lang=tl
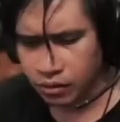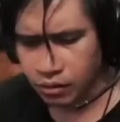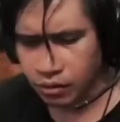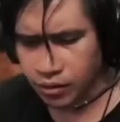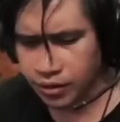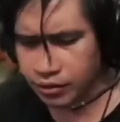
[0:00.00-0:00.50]

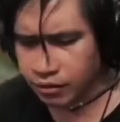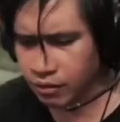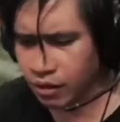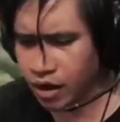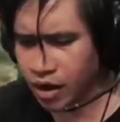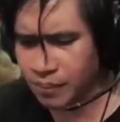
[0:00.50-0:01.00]
Uy,
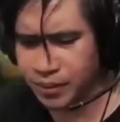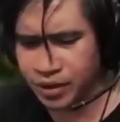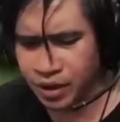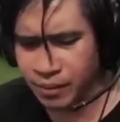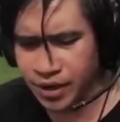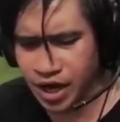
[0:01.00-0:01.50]

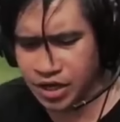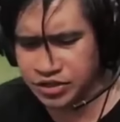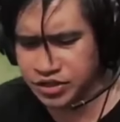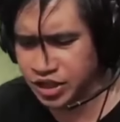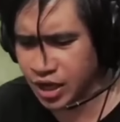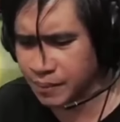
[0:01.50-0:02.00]
grabe naman!
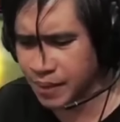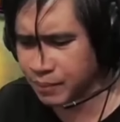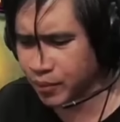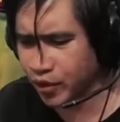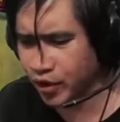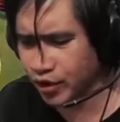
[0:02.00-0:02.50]

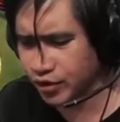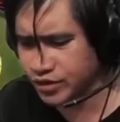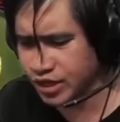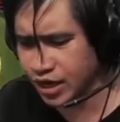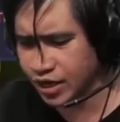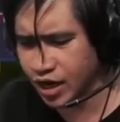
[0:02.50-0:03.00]
Ansrababor!
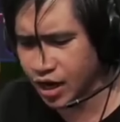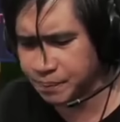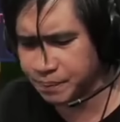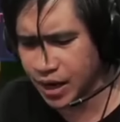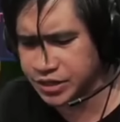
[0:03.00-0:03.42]
Sarap!